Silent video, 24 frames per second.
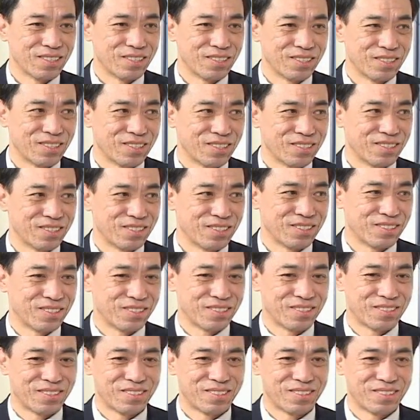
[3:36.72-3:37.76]
嗯，
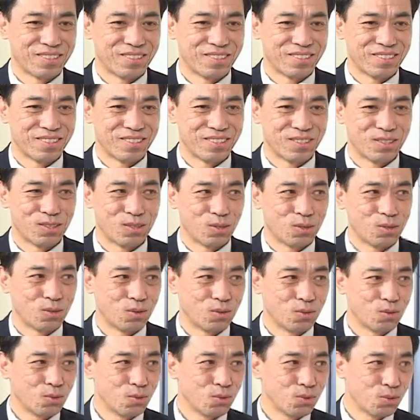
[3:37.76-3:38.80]

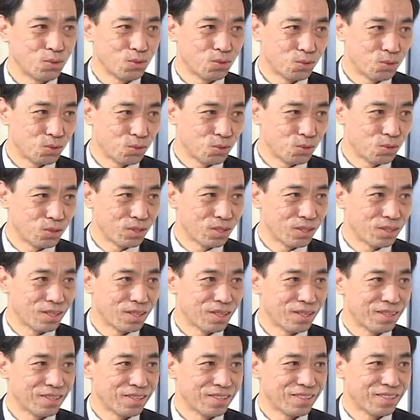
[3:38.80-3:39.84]
陆陆续续的
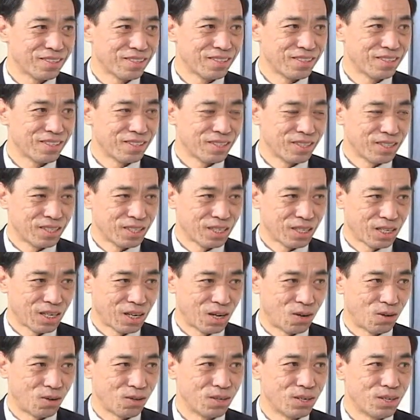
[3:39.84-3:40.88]
呢，
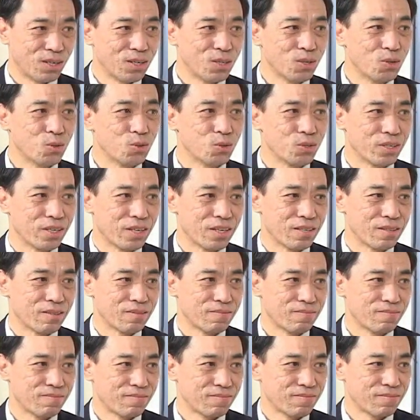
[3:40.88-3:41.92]
考了六年。
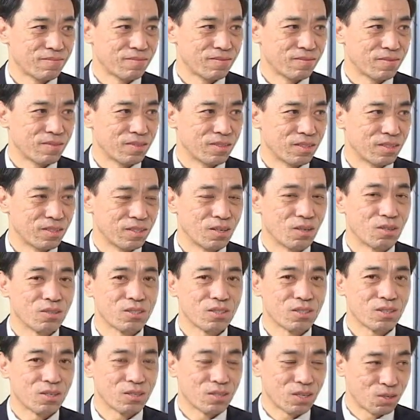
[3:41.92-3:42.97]
你要
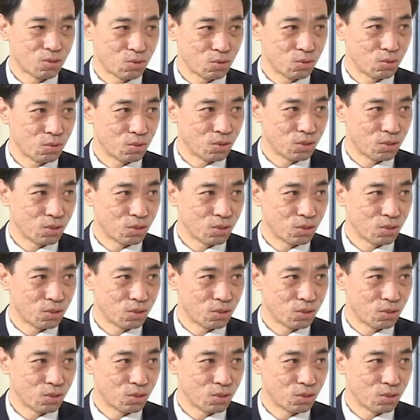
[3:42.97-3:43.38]
知道，在中